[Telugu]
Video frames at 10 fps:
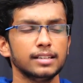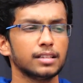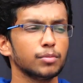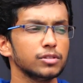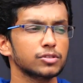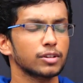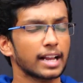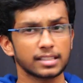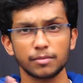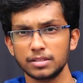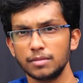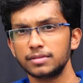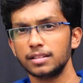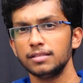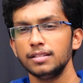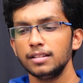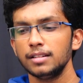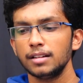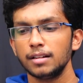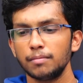సపోజ్ ఒక ఎగ్జాంపుల్ చెప్తాను
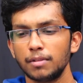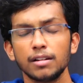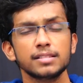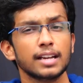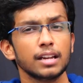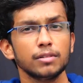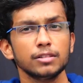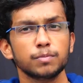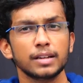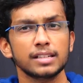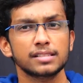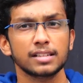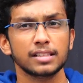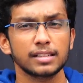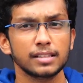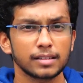మనలో చాలామంది ఉపయోగించేది